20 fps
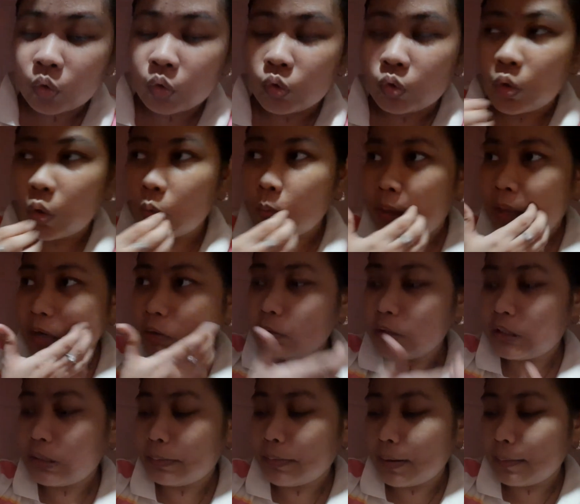So, meron
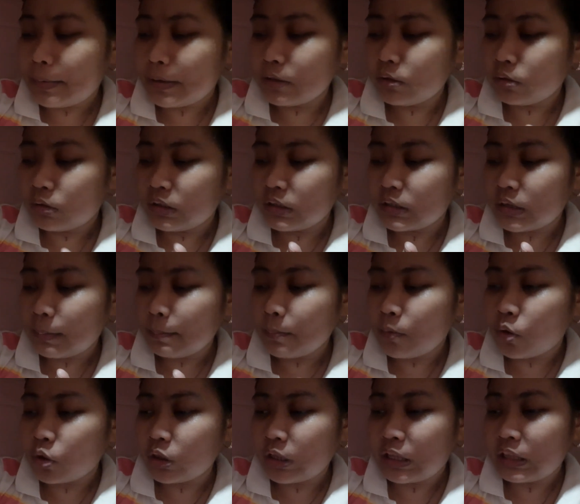si Mamba dong isang
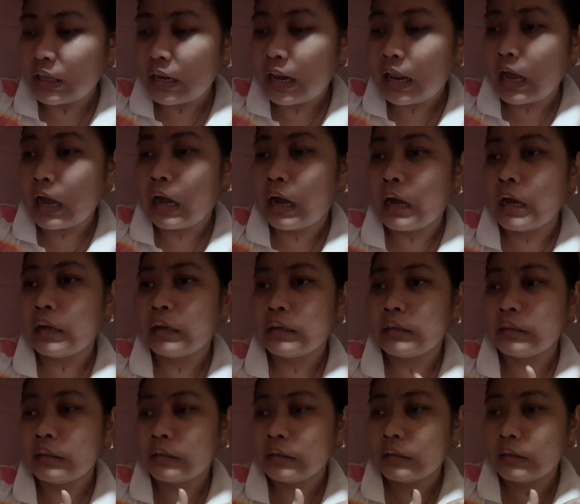bote na lang
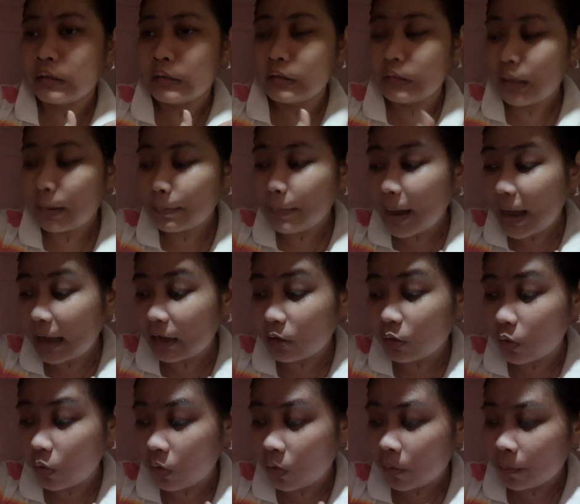na
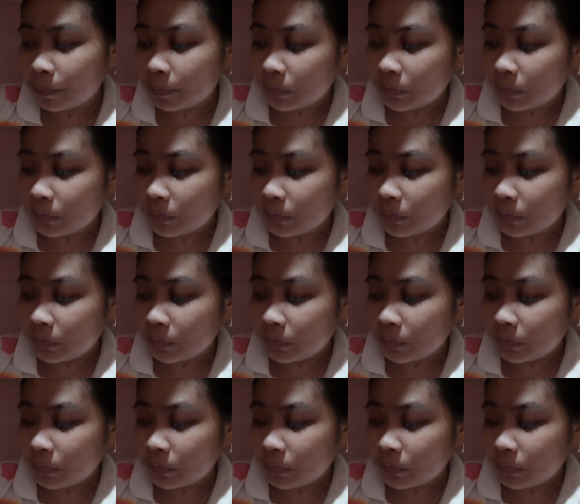bago.